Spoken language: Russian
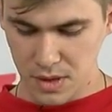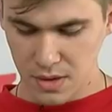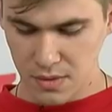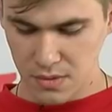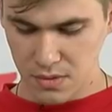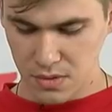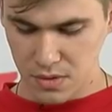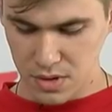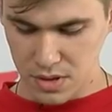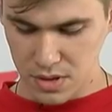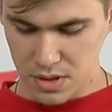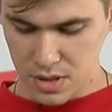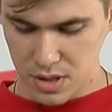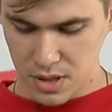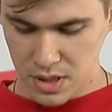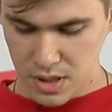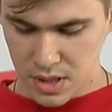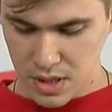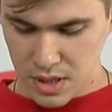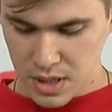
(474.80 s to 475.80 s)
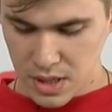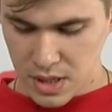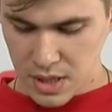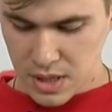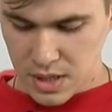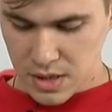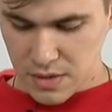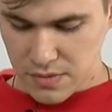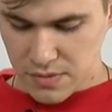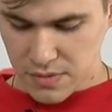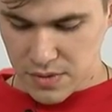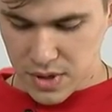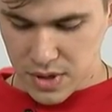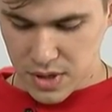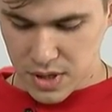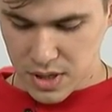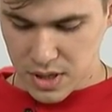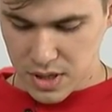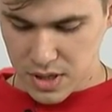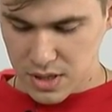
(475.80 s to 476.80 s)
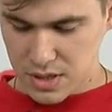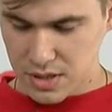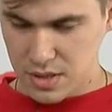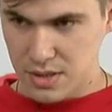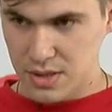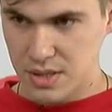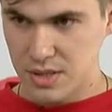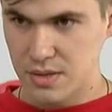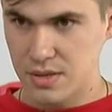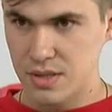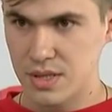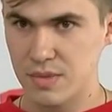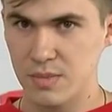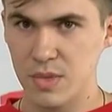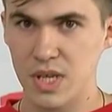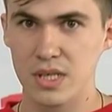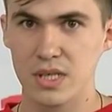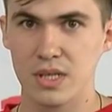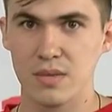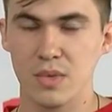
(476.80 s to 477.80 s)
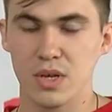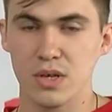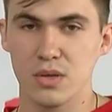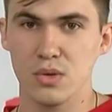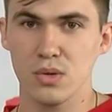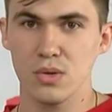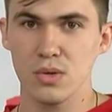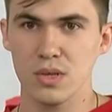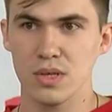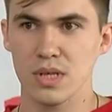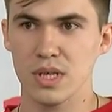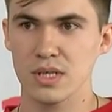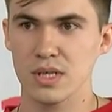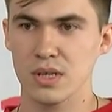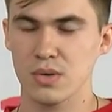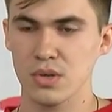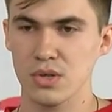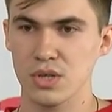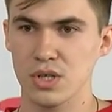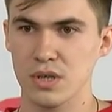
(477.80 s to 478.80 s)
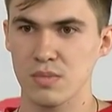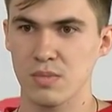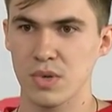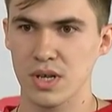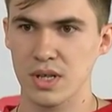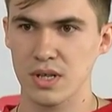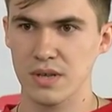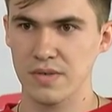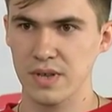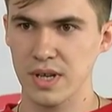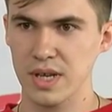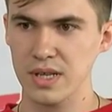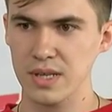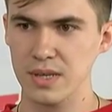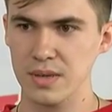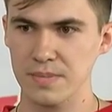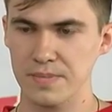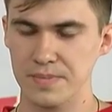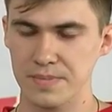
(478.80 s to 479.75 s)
Вот. В 2017 году я закончил бакалавриат